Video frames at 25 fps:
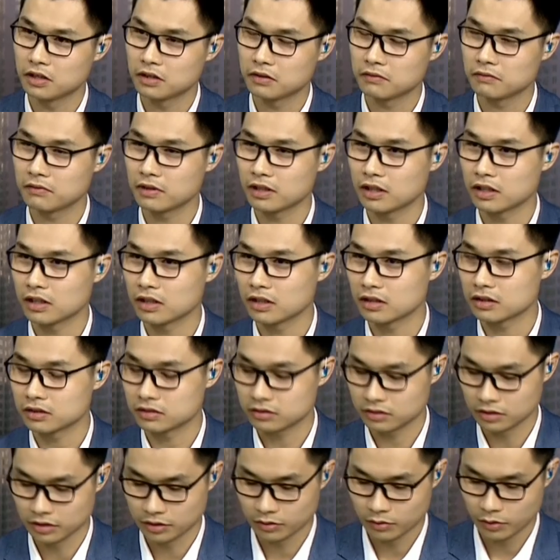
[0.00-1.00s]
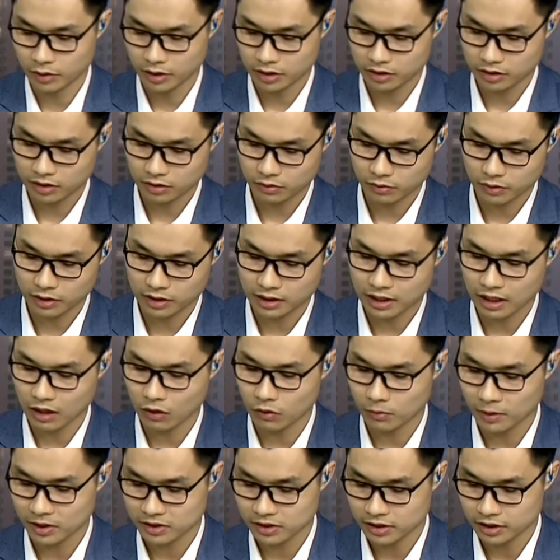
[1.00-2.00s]
Và lời khuyên khuyến cáo
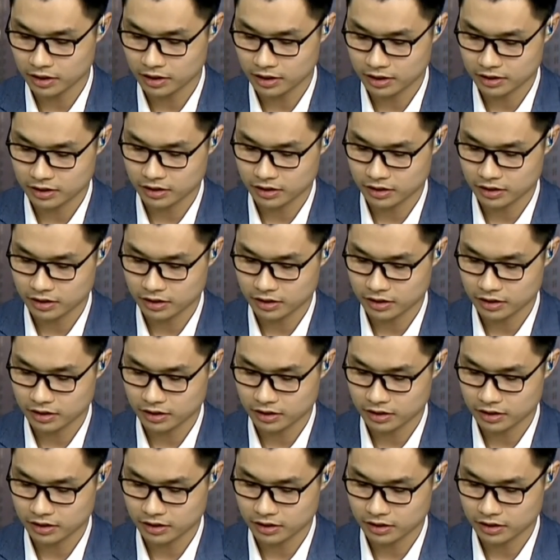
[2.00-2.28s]
của bác sĩ là